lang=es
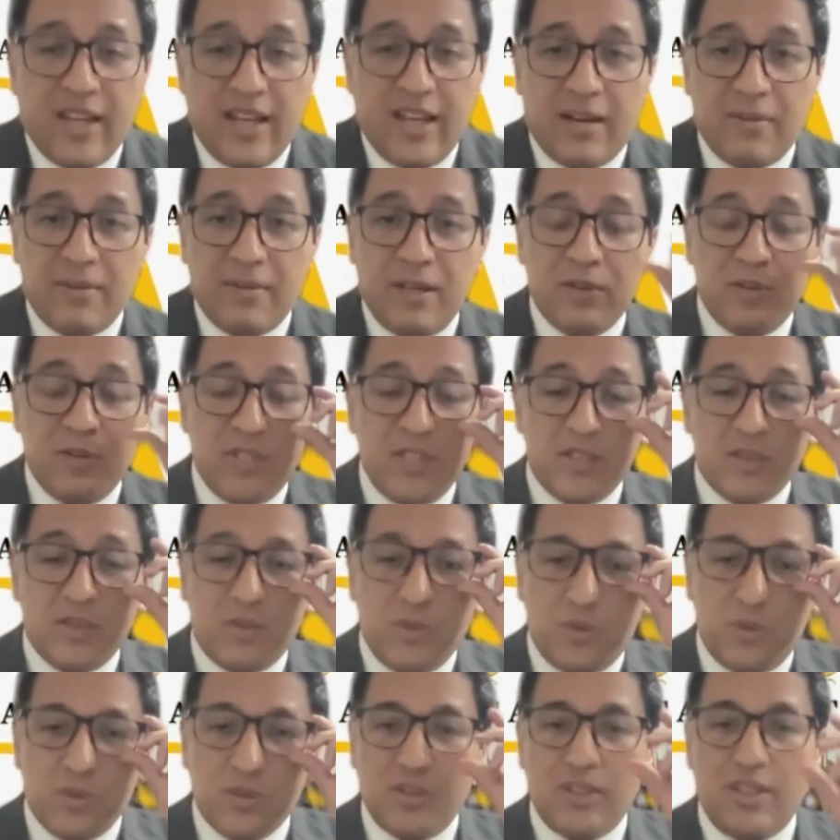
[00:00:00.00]
había un
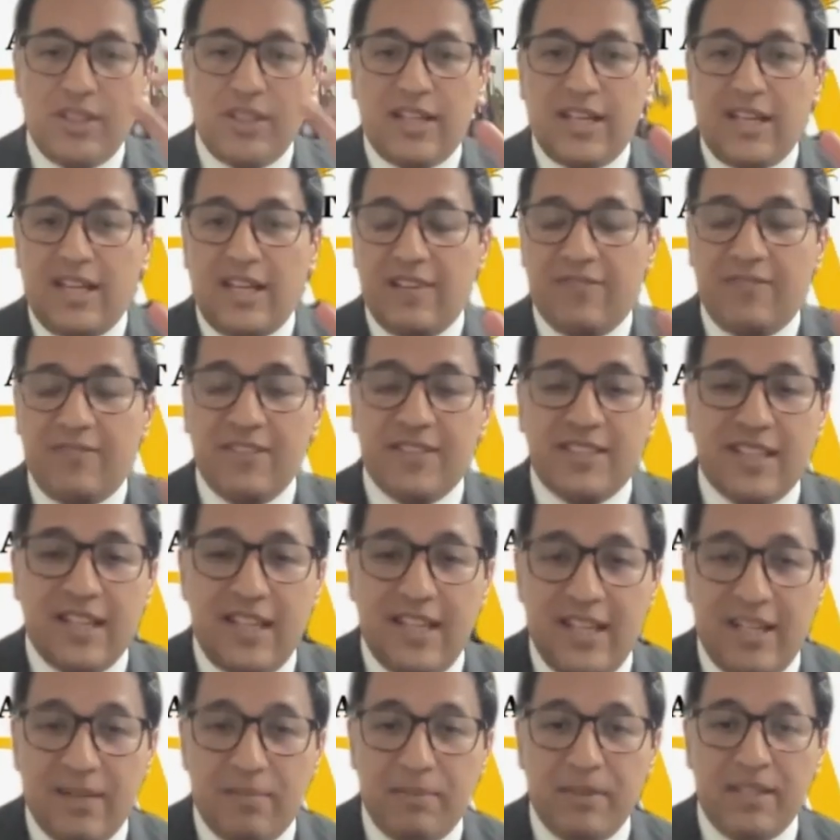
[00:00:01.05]
discurso de que la
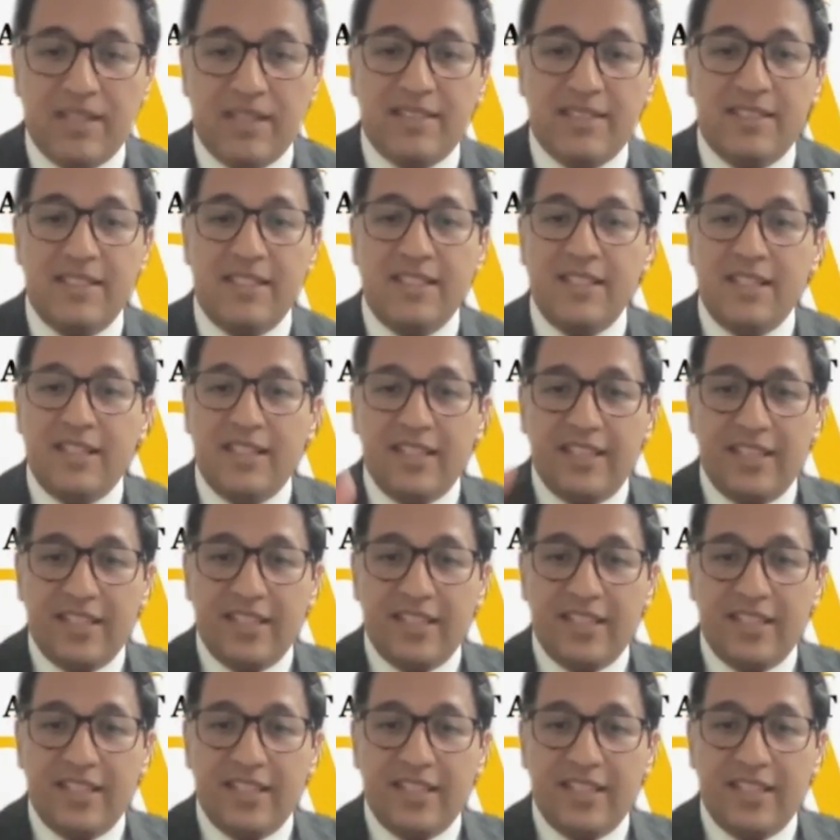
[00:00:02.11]
fiscalía persigue,